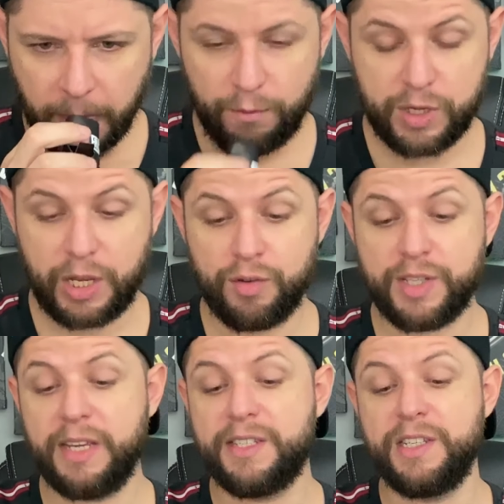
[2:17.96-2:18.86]
Você
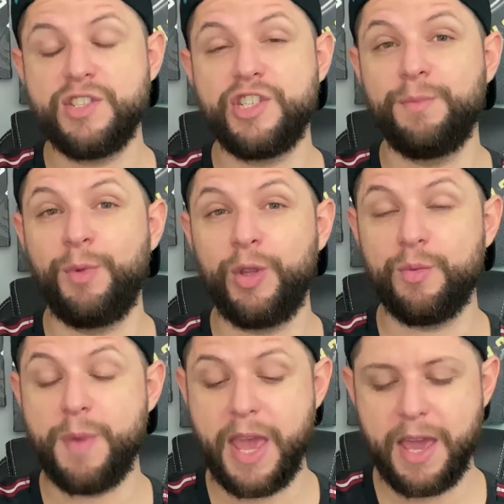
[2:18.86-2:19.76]
consegue sentir muito
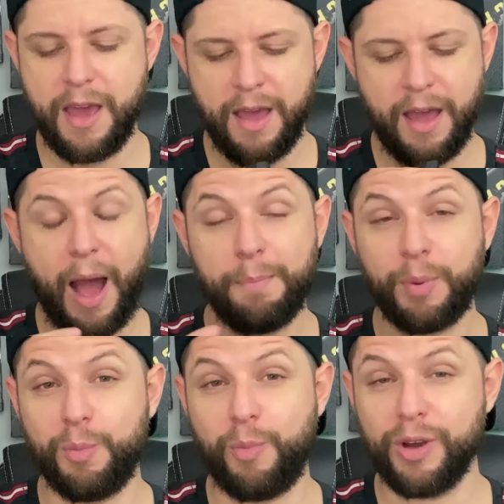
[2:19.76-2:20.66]
bem a
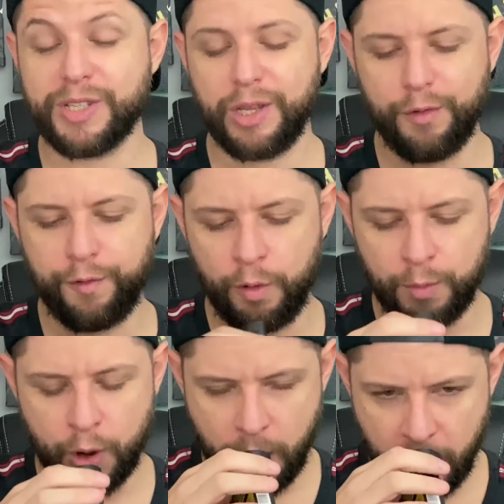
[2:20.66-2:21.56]
proposta do fumo.